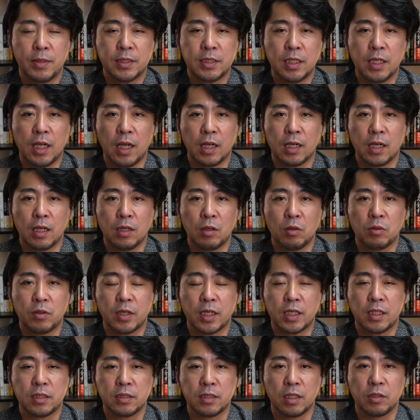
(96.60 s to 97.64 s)
まあ、世界各国
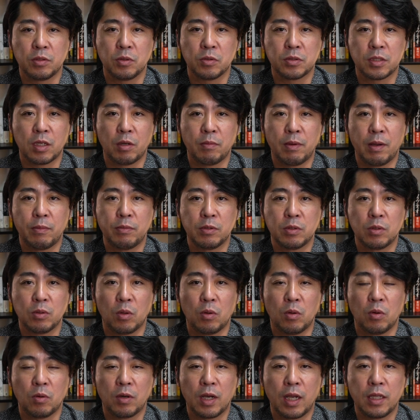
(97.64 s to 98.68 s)
がですね、不動産のバブル
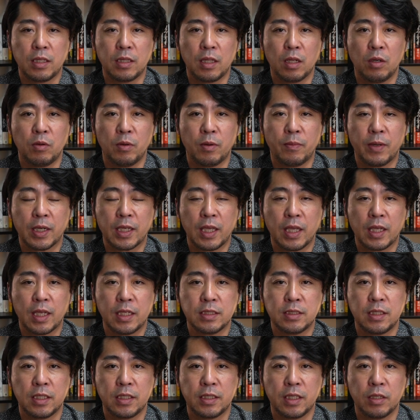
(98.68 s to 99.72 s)
と崩壊っていうのをまあ経
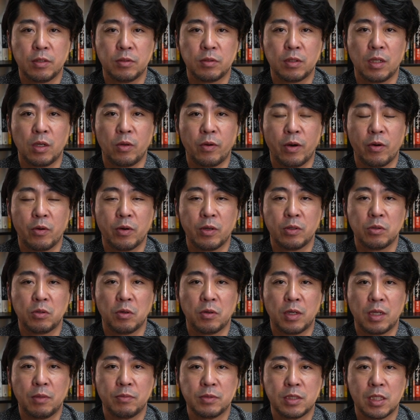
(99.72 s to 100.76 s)
験してきてるっていうのは、他の
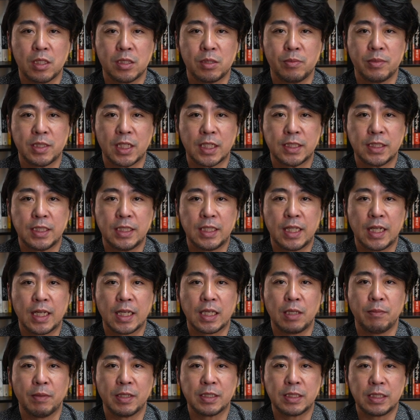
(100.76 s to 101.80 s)
動画でも説明させていた
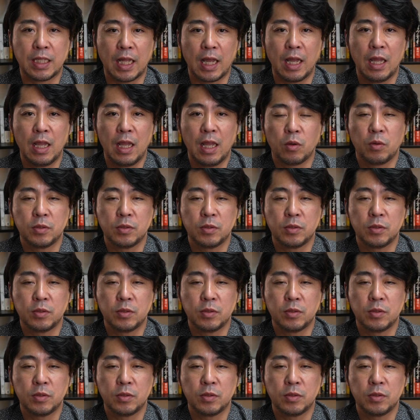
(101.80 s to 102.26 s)
だきました。